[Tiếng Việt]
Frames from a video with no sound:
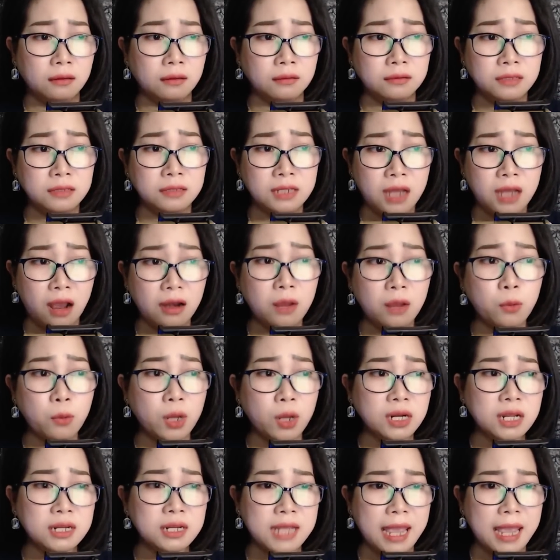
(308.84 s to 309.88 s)
nó là quán
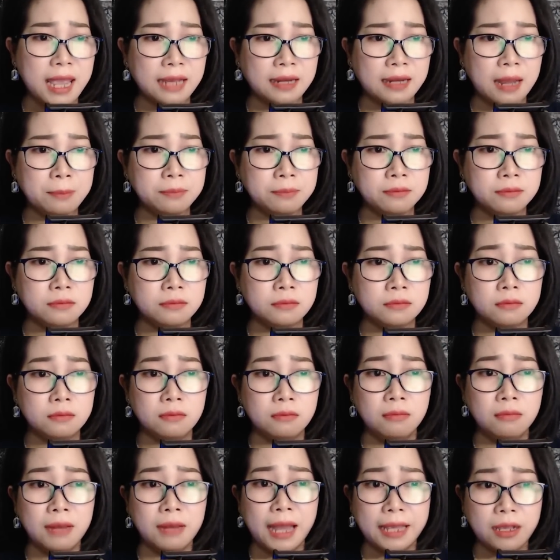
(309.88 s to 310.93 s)
linh ngàn năm,
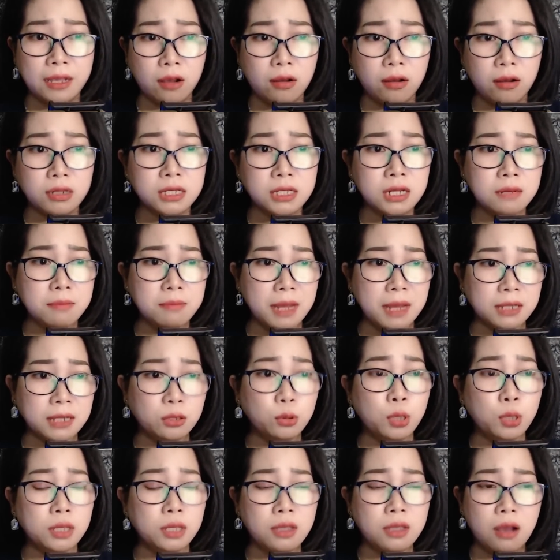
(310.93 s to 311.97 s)
lại còn có sức mạnh của
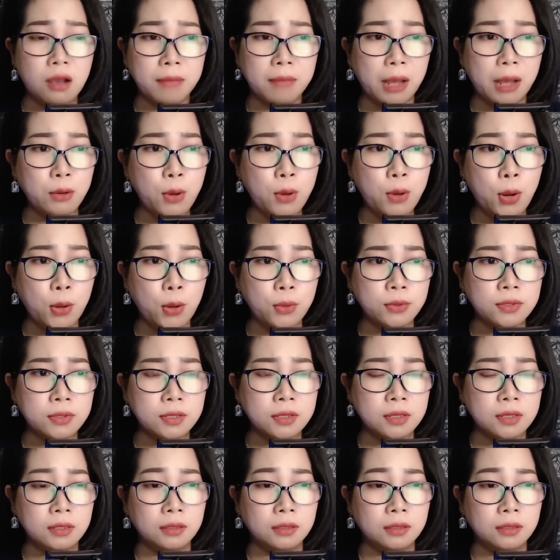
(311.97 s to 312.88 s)
thủy thần bảo hộ.